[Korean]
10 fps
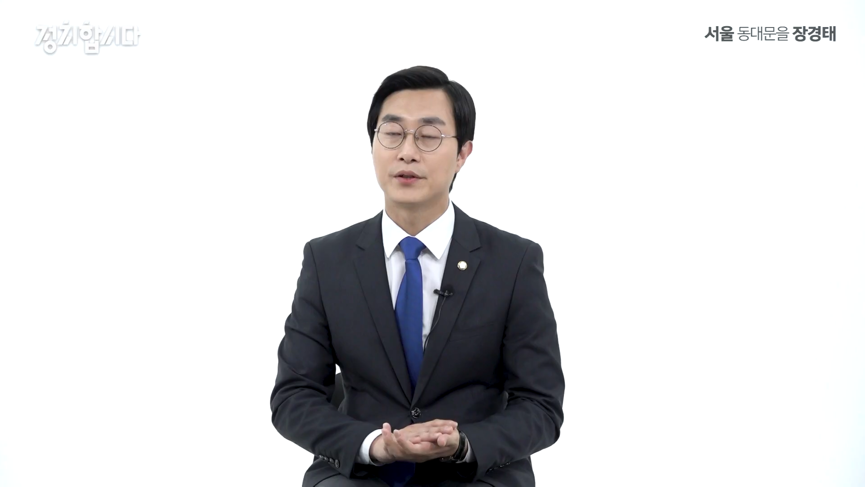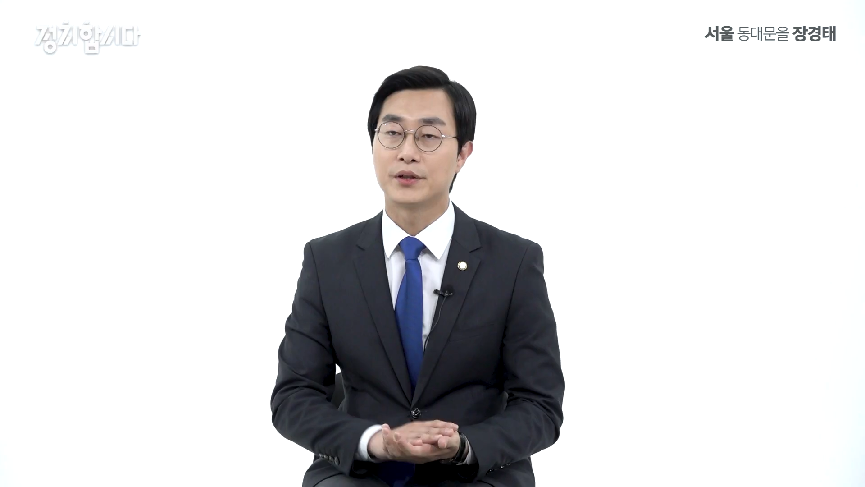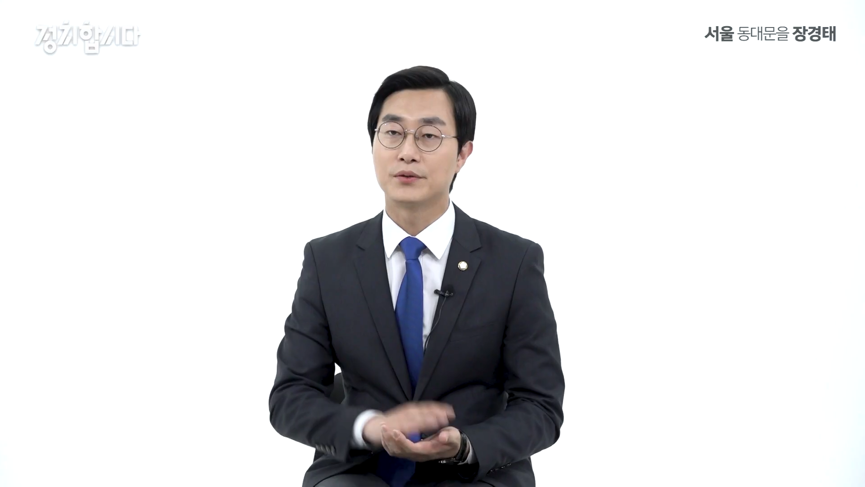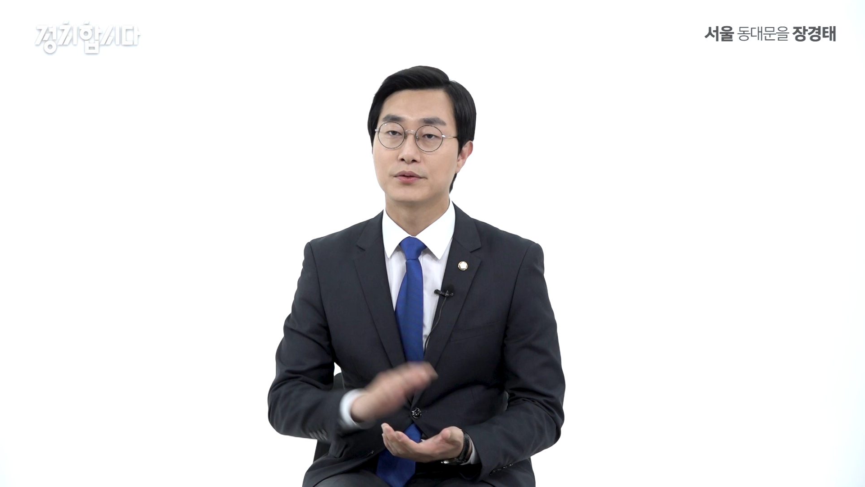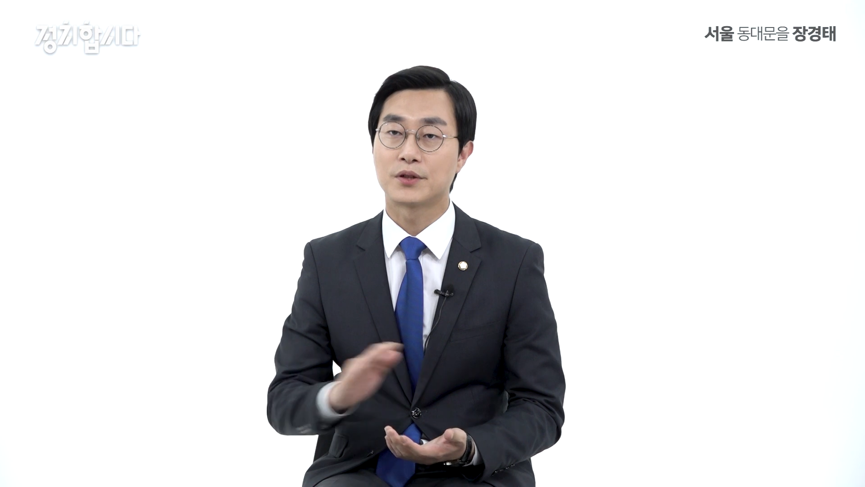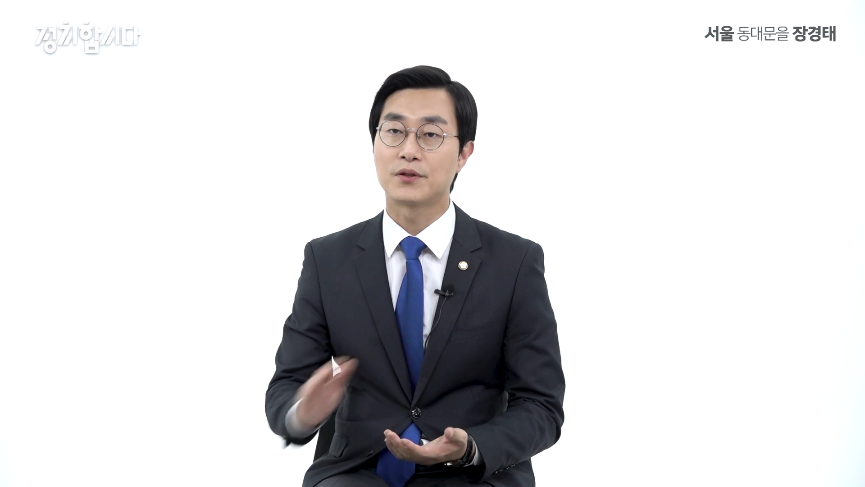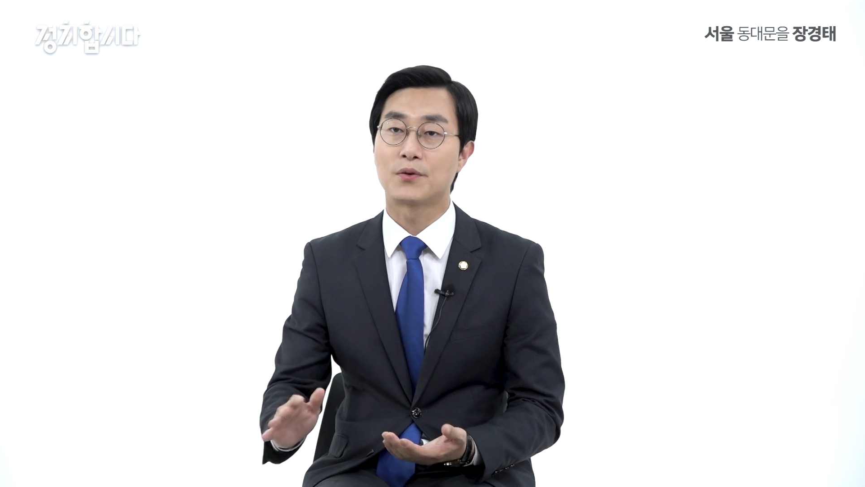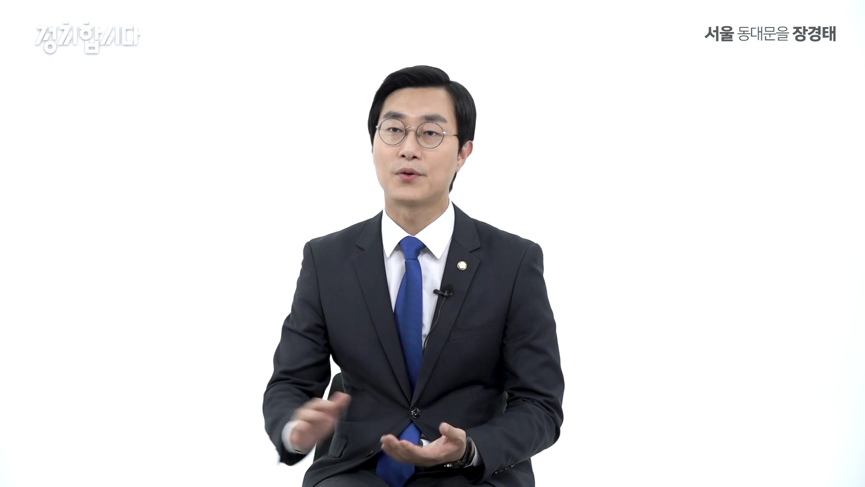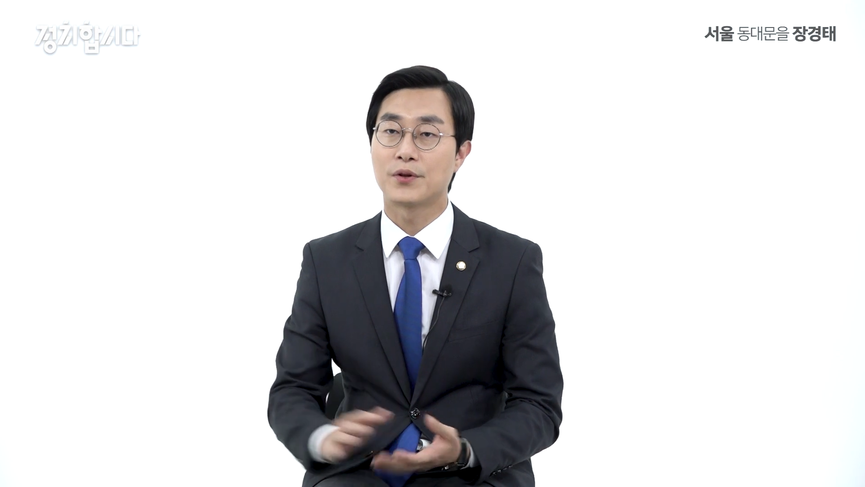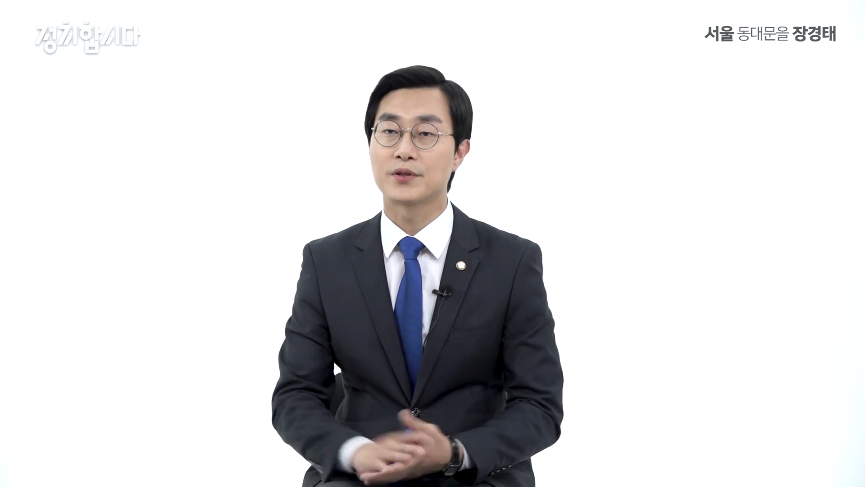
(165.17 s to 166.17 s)
그리고 선거
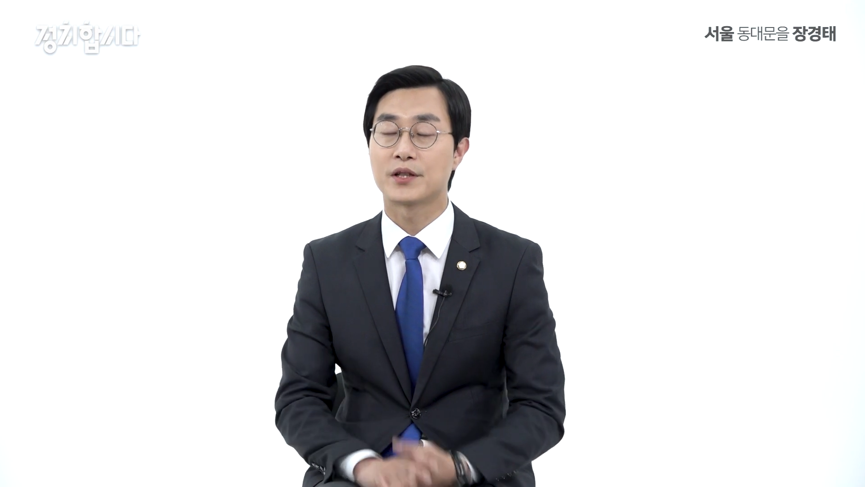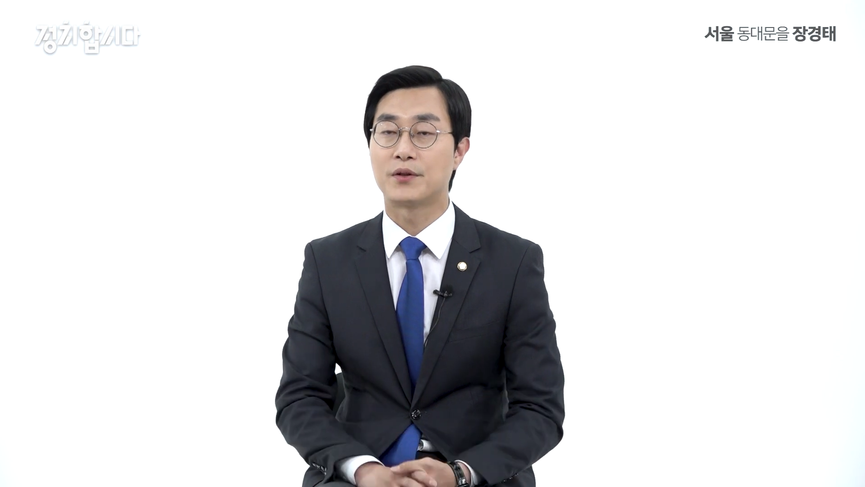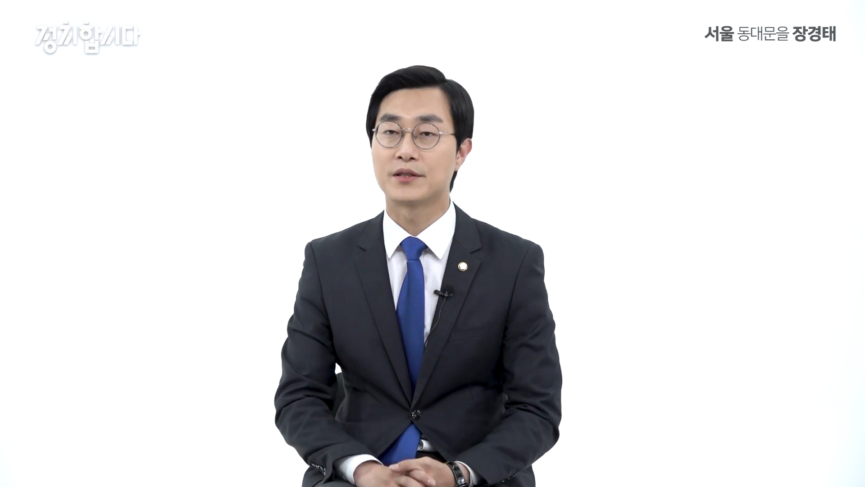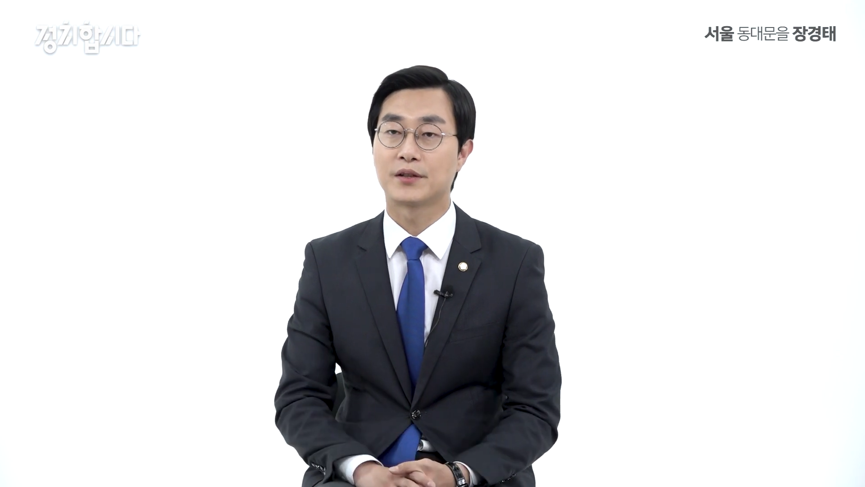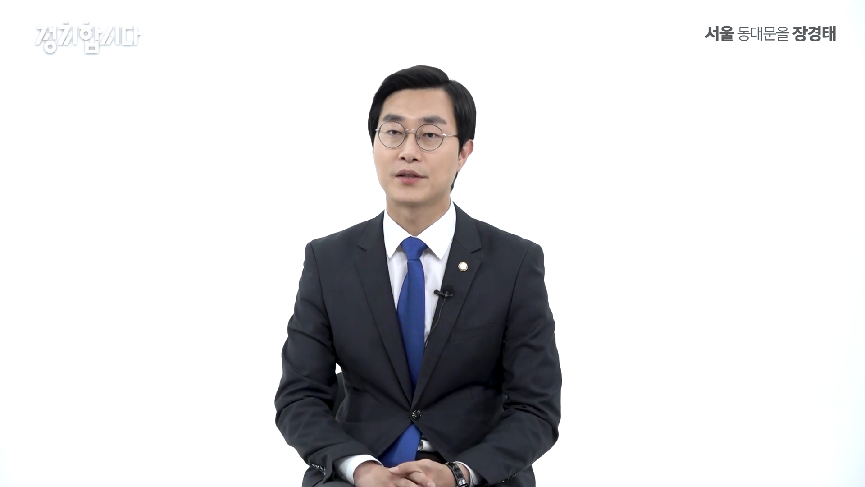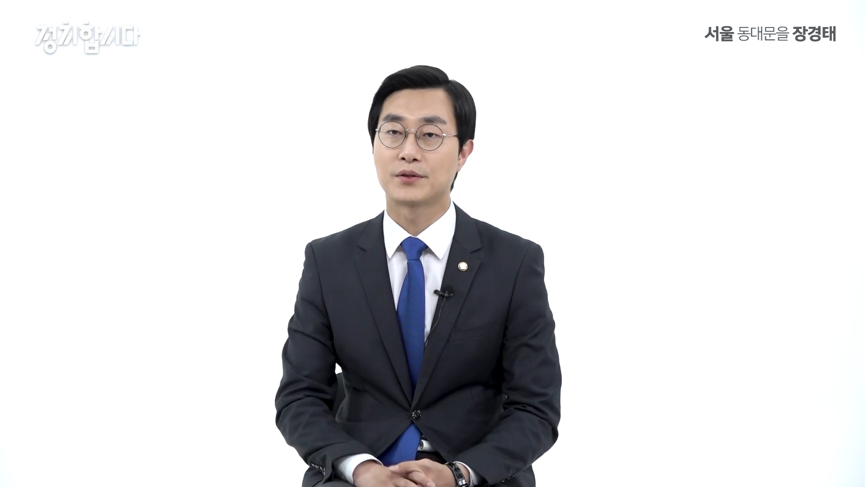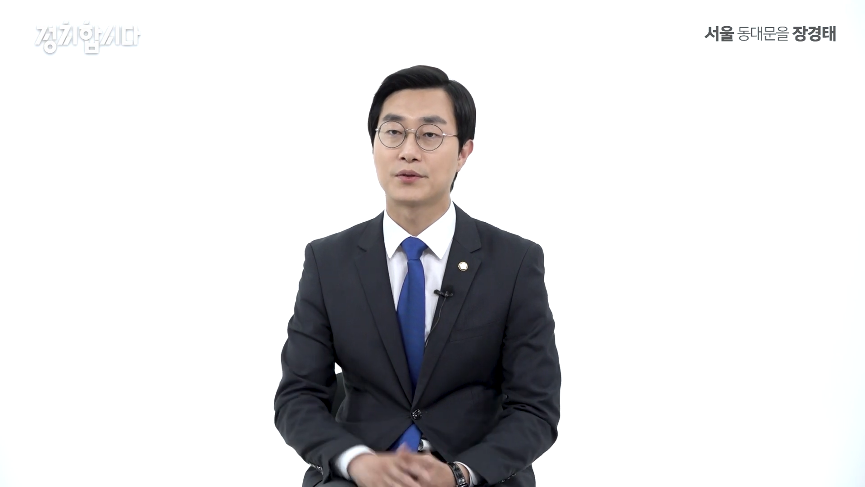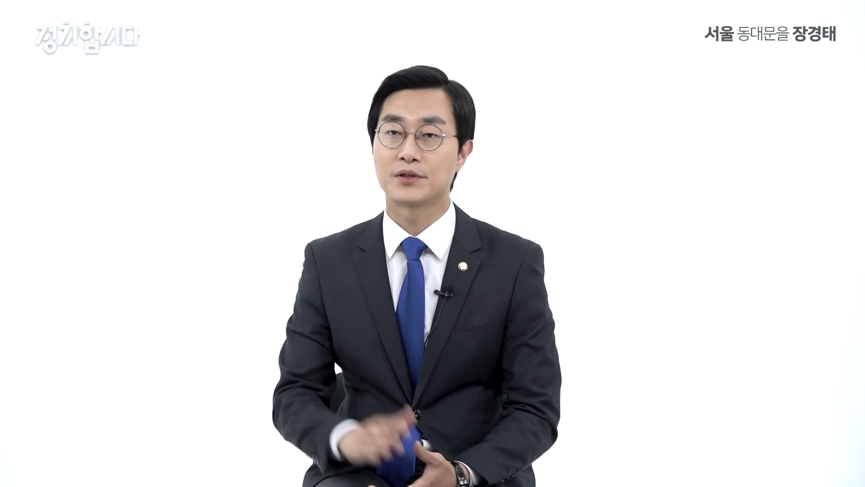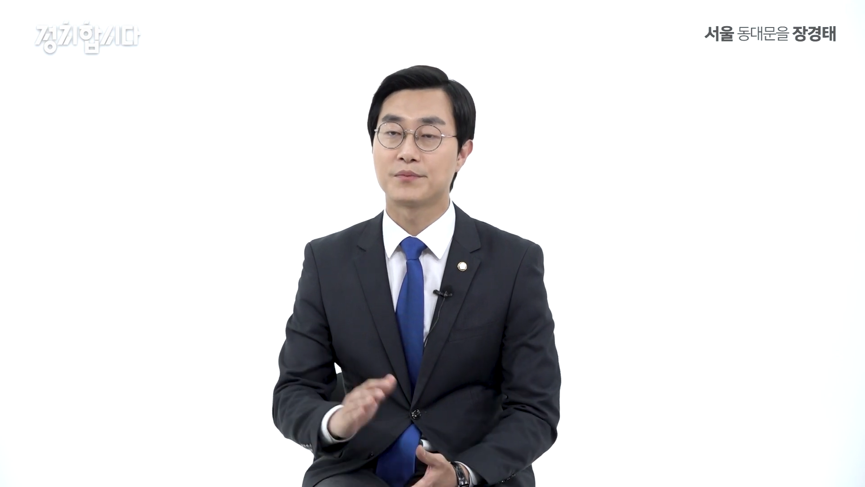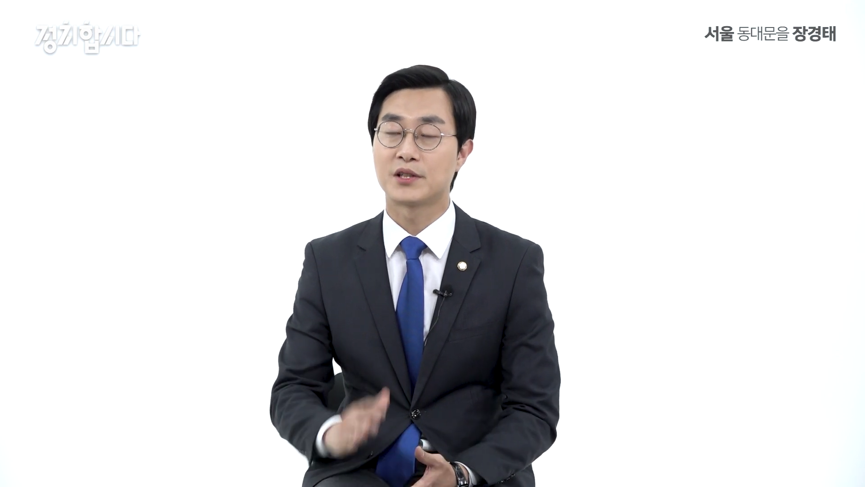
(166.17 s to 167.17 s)
공영제
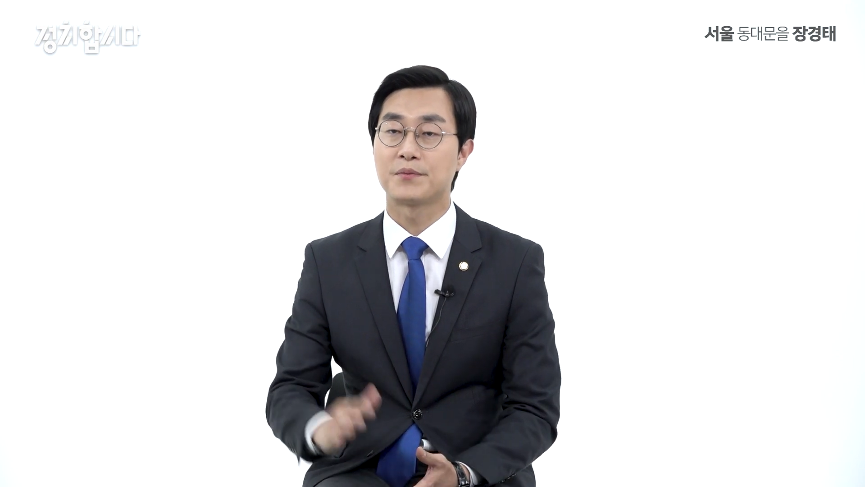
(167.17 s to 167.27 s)
과정에서도 지금 10,